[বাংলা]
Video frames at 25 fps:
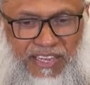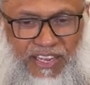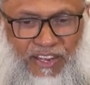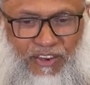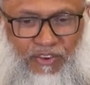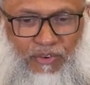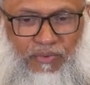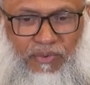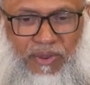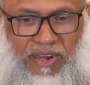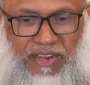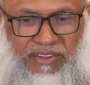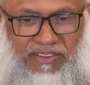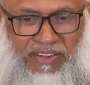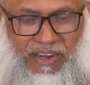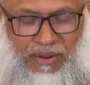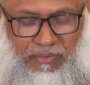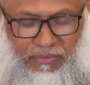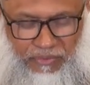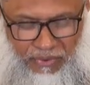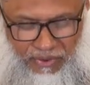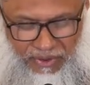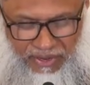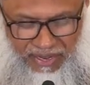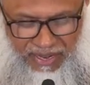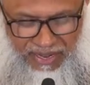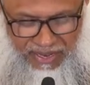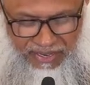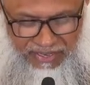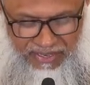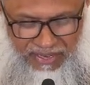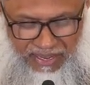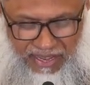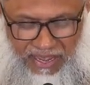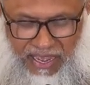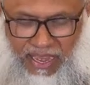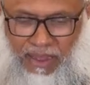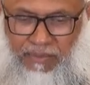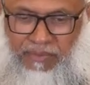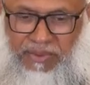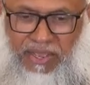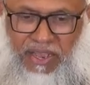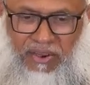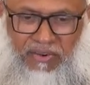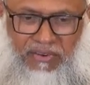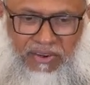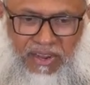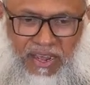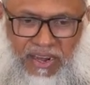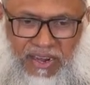ইয়াকুব আলাহিসাল্লাম বললেন যে আমি
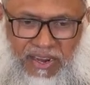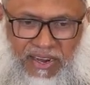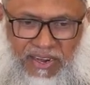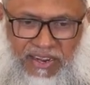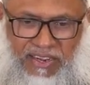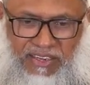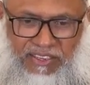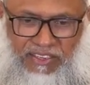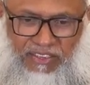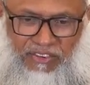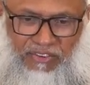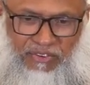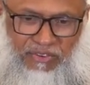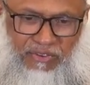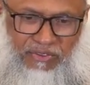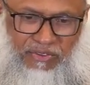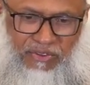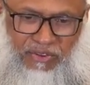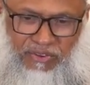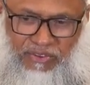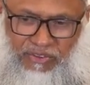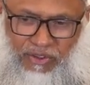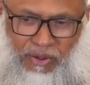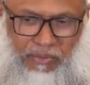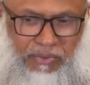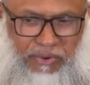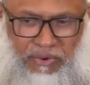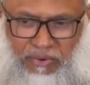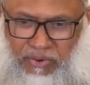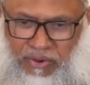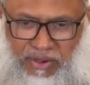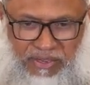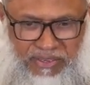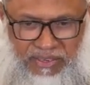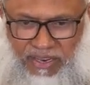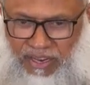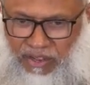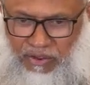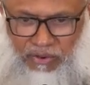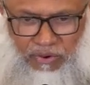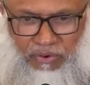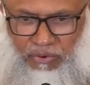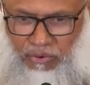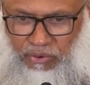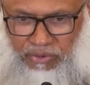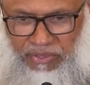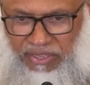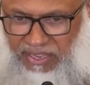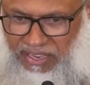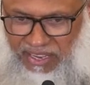এখন আল্লাহর কাছে সুন্দর সবর করা ছাড়া
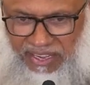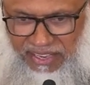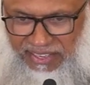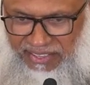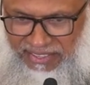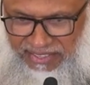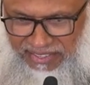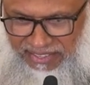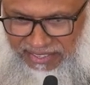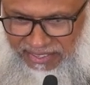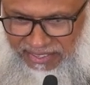কোনো গতি নেই